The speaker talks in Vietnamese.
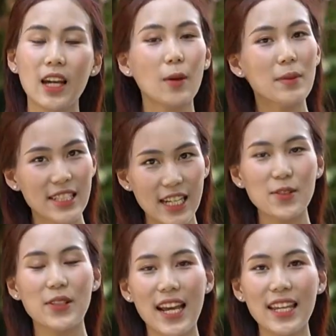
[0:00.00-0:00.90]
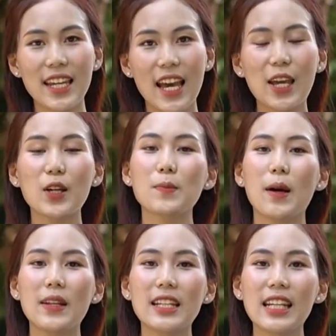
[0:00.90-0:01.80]
Góc nhìn trẻ số này hãy cùng
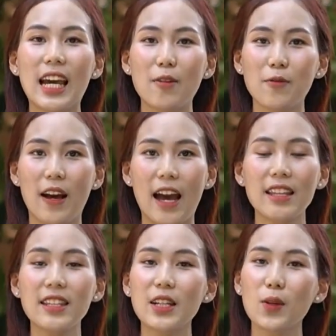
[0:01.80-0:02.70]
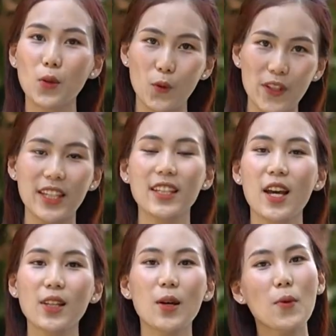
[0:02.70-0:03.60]
Bảo Linh khám phá những điều thú vị
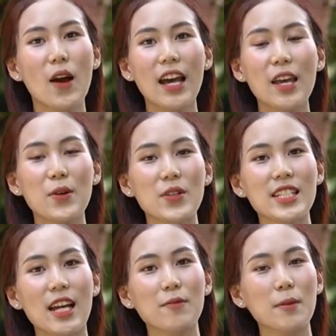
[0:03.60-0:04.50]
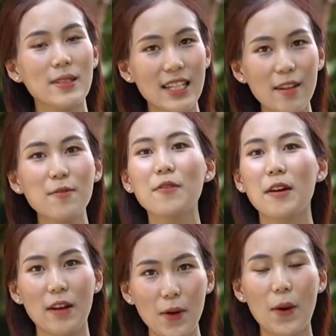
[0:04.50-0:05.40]
thông qua ngày hội sản phẩm xanh và
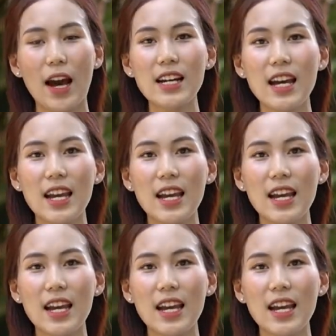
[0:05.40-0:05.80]
văn hóa